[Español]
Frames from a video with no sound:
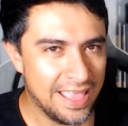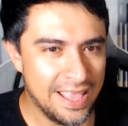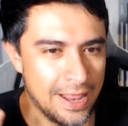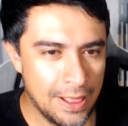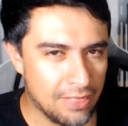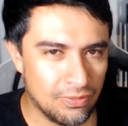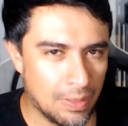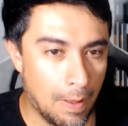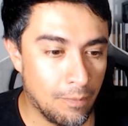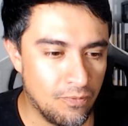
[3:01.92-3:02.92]
es un
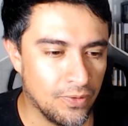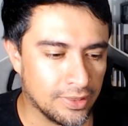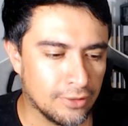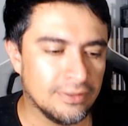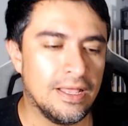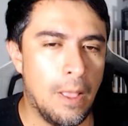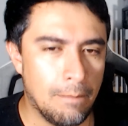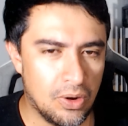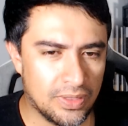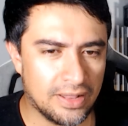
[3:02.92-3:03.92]
tema muy fuerte, ¿no?
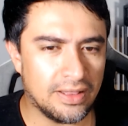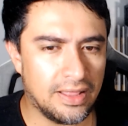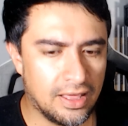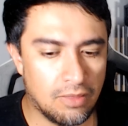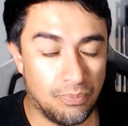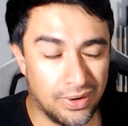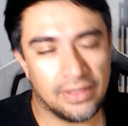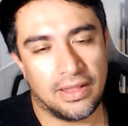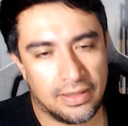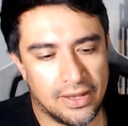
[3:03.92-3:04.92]
Pero traten de que si pueden
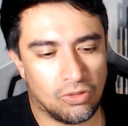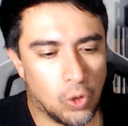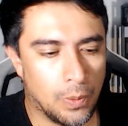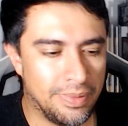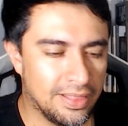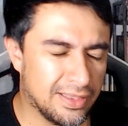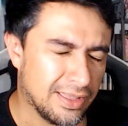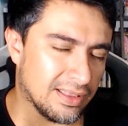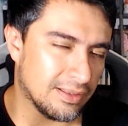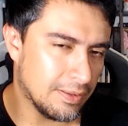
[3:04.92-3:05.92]
dar su economía
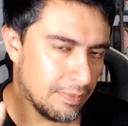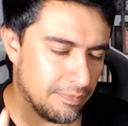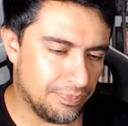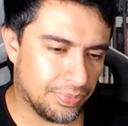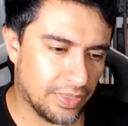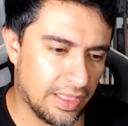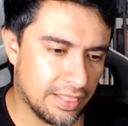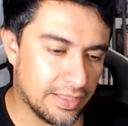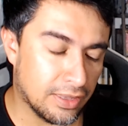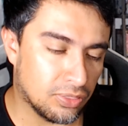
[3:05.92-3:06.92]
entre,
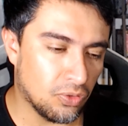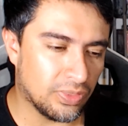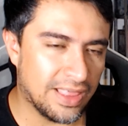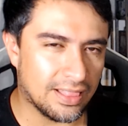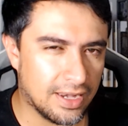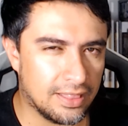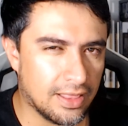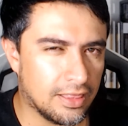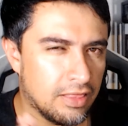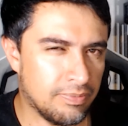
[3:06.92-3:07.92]
entre 12 a
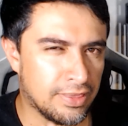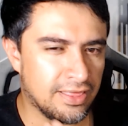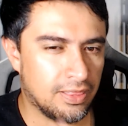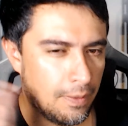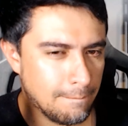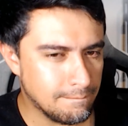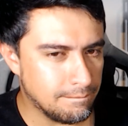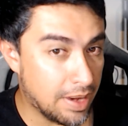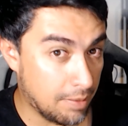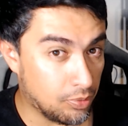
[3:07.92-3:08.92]
36 meses,
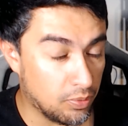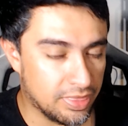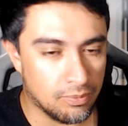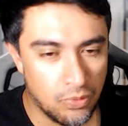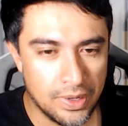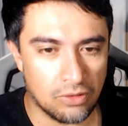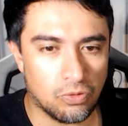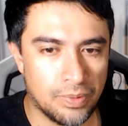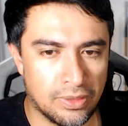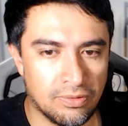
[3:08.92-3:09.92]
van a aprovechar muy bien esos
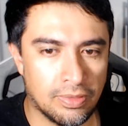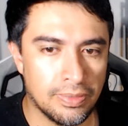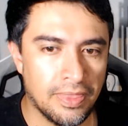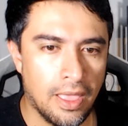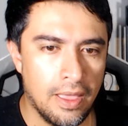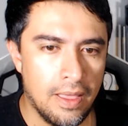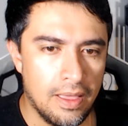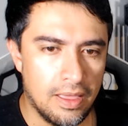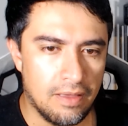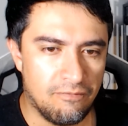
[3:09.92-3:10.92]
precios.
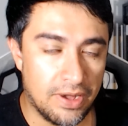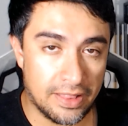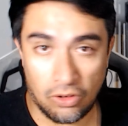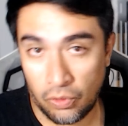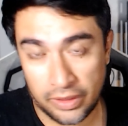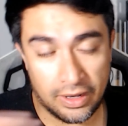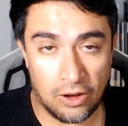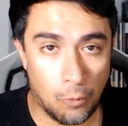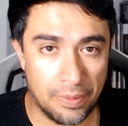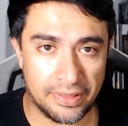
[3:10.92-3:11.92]
Eh, frente a lo que está en la
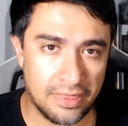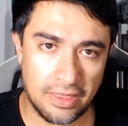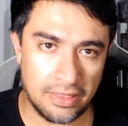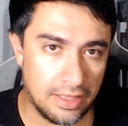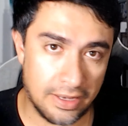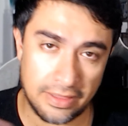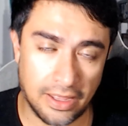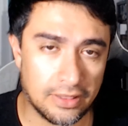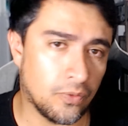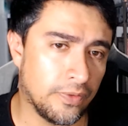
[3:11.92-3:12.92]
competencia de, en esta
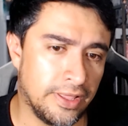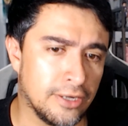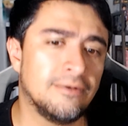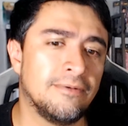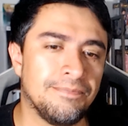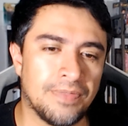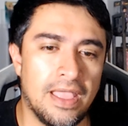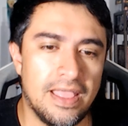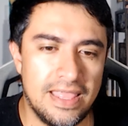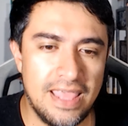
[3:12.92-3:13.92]
categoría, ¿no?
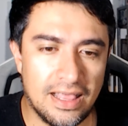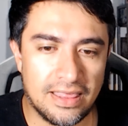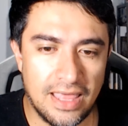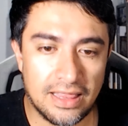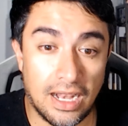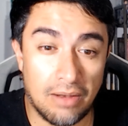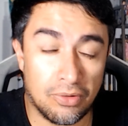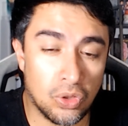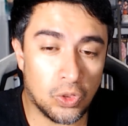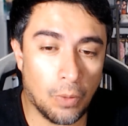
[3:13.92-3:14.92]
Y así hasta la
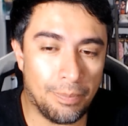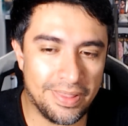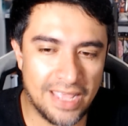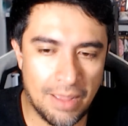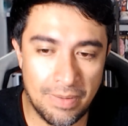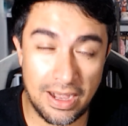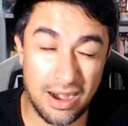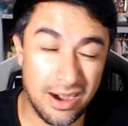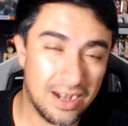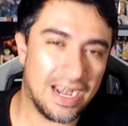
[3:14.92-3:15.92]
versión tope de gama, la
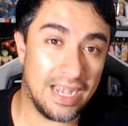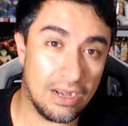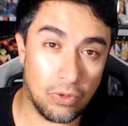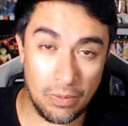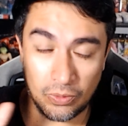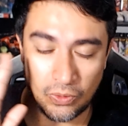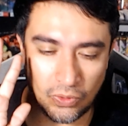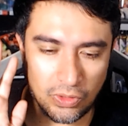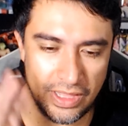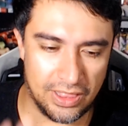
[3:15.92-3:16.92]
Artline, con el motor
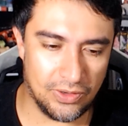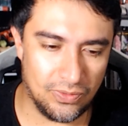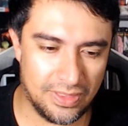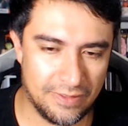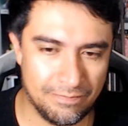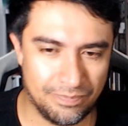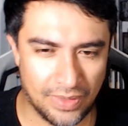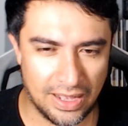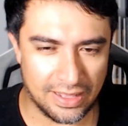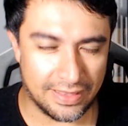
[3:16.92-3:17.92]
2 litros,
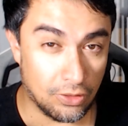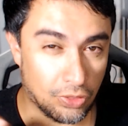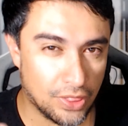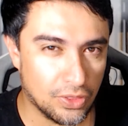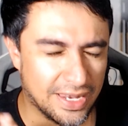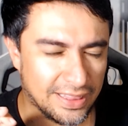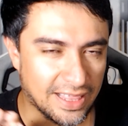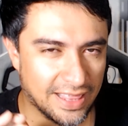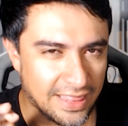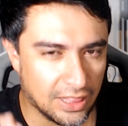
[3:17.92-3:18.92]
el que tiene
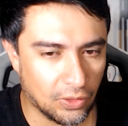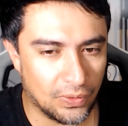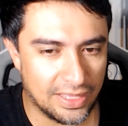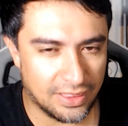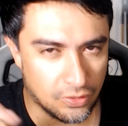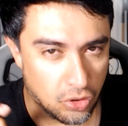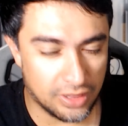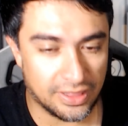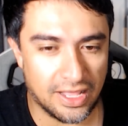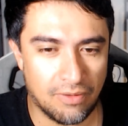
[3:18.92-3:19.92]
236 de torque,
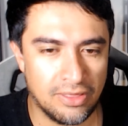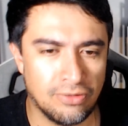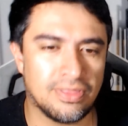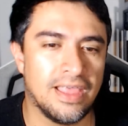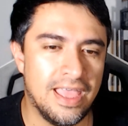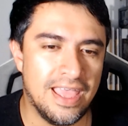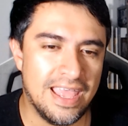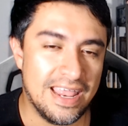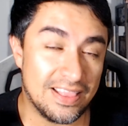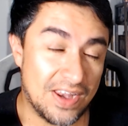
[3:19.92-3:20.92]
180 caballos,
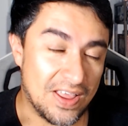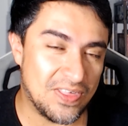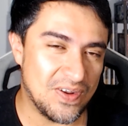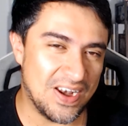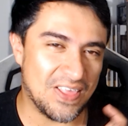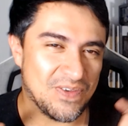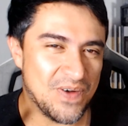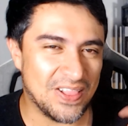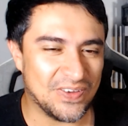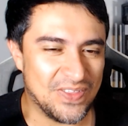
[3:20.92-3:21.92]
tracción en las
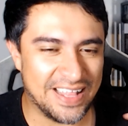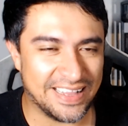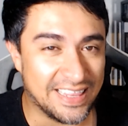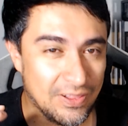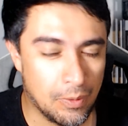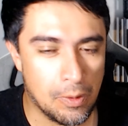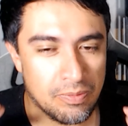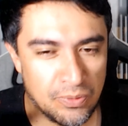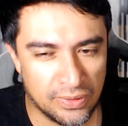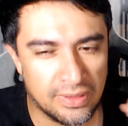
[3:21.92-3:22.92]
cuatro llantas, que es lo que más me
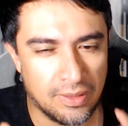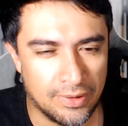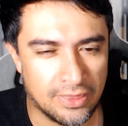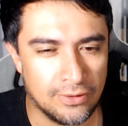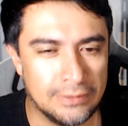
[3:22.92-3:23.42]
gusta de esa versión,